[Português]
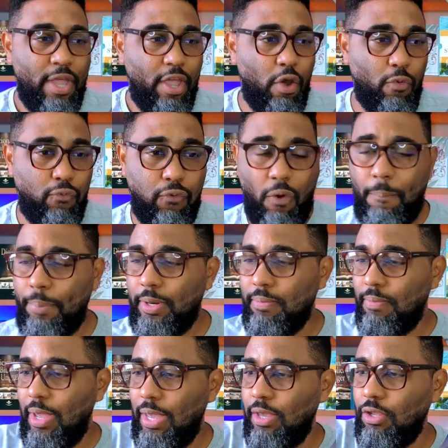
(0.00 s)
Eu vou
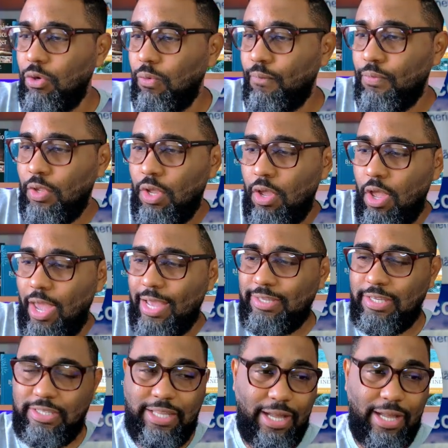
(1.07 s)
primeiro essas